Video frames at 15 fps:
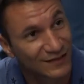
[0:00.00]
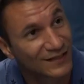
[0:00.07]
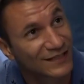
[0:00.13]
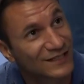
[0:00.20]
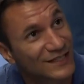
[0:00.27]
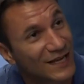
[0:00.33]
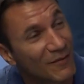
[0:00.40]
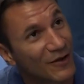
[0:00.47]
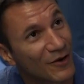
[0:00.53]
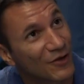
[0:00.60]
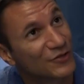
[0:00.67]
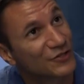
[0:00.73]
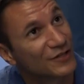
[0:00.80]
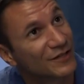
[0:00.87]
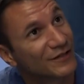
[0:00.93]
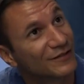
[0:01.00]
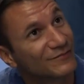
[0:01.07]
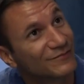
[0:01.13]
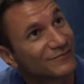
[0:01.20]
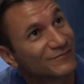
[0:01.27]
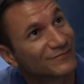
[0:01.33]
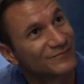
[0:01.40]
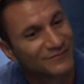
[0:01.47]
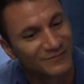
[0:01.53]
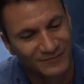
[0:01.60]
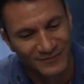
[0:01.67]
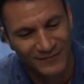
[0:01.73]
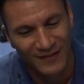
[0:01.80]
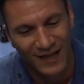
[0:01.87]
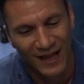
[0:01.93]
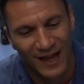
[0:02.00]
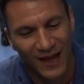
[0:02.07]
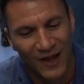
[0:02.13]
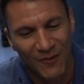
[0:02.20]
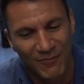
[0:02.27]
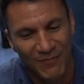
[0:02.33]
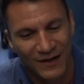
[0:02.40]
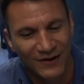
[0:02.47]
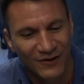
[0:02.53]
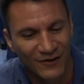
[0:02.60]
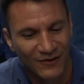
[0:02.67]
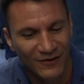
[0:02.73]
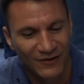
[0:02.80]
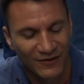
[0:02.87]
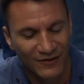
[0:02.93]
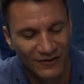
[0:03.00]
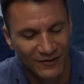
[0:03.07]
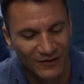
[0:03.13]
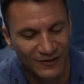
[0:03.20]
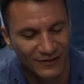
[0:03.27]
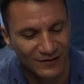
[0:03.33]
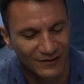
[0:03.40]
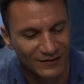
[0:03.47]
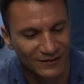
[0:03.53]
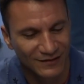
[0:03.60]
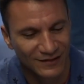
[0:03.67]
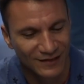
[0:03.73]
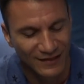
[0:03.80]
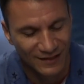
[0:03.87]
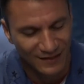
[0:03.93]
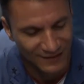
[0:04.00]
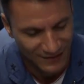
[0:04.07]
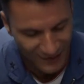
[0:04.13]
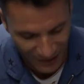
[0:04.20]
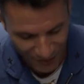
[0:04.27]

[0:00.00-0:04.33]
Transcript: gadget, i loro sorrisi, le loro divise stanno dando un momento di